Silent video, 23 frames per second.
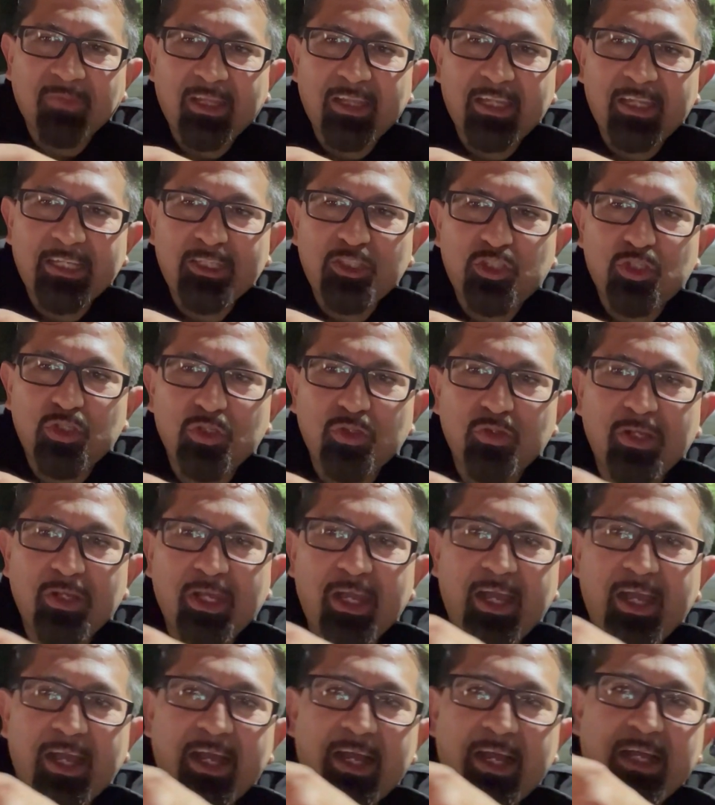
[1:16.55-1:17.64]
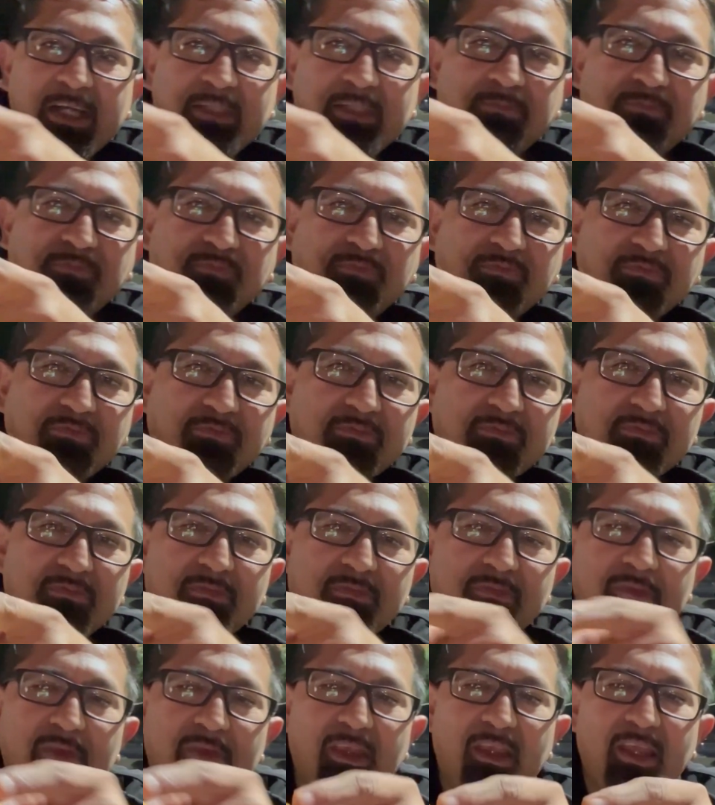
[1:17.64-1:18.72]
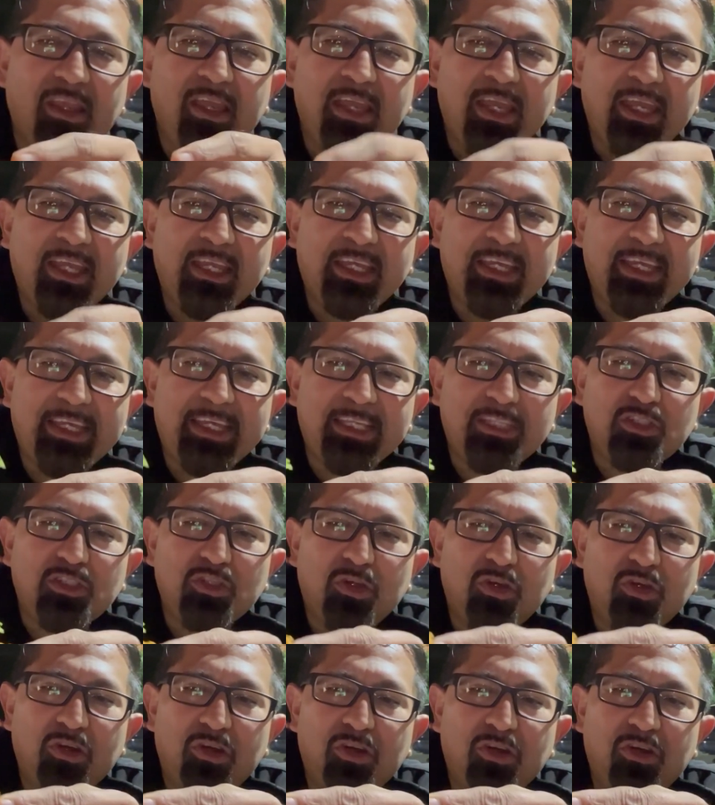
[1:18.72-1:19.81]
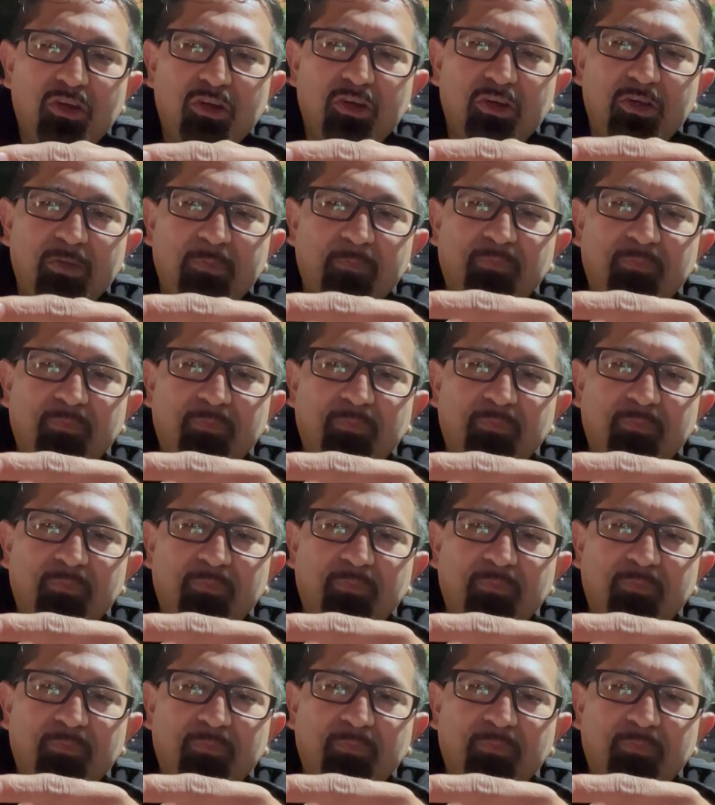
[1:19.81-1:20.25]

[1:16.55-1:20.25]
lechuga, queso